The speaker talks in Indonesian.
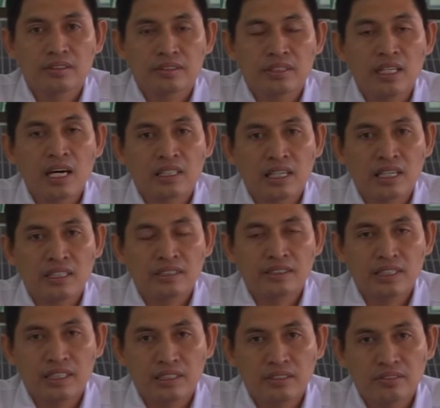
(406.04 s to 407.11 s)
Tenaga
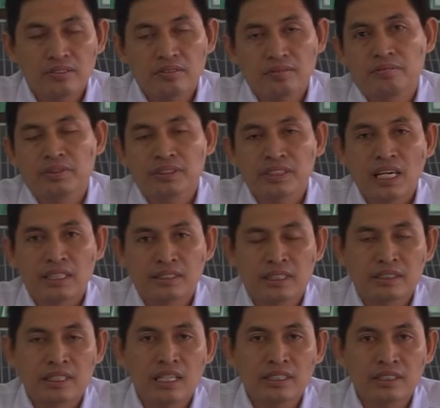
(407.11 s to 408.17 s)
Listrik
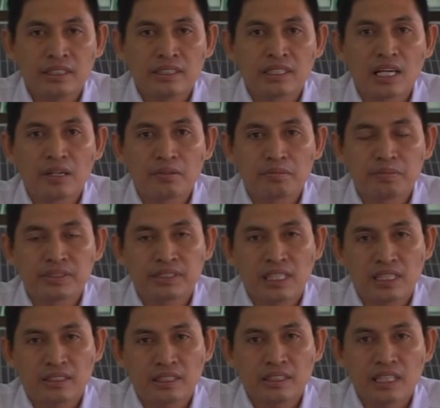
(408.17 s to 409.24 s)
mentargetkan tiga
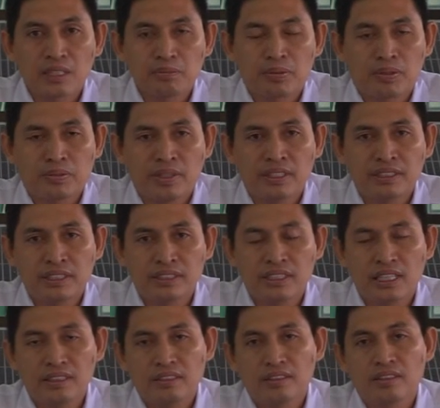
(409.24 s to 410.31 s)
besar tingkat provinsi
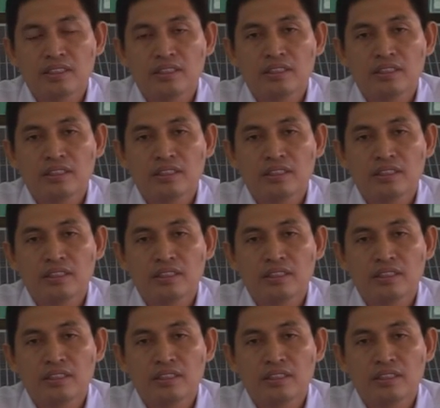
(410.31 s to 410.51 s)
dan